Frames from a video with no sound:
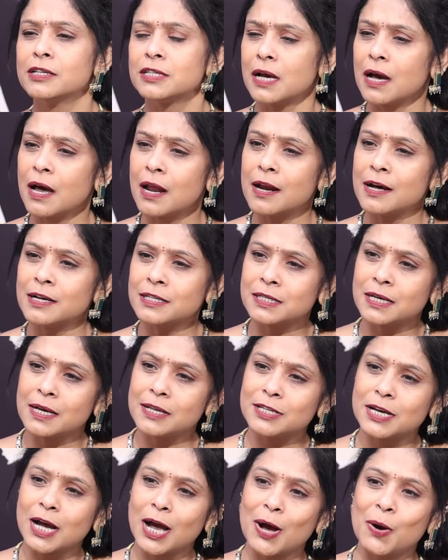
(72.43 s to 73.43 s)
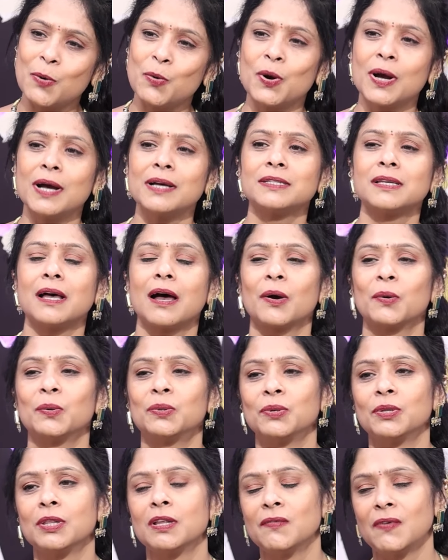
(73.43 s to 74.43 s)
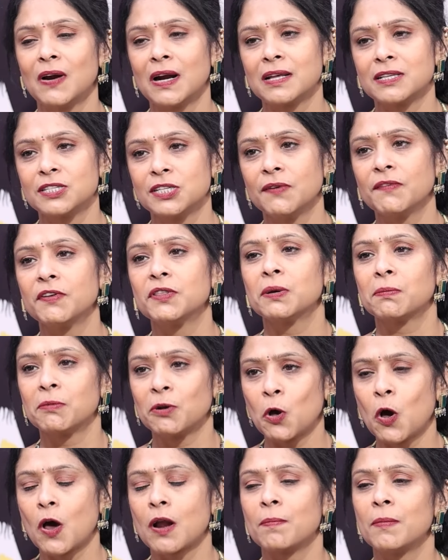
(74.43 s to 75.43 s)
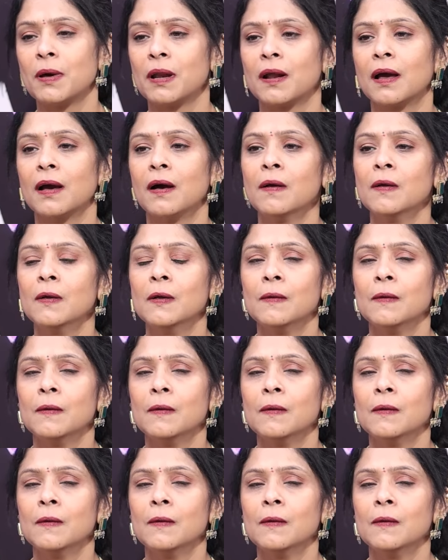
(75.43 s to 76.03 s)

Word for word: చాలా సజావుగా సాగుతుంది వాళ్ళ జీవితం నార్మల్గా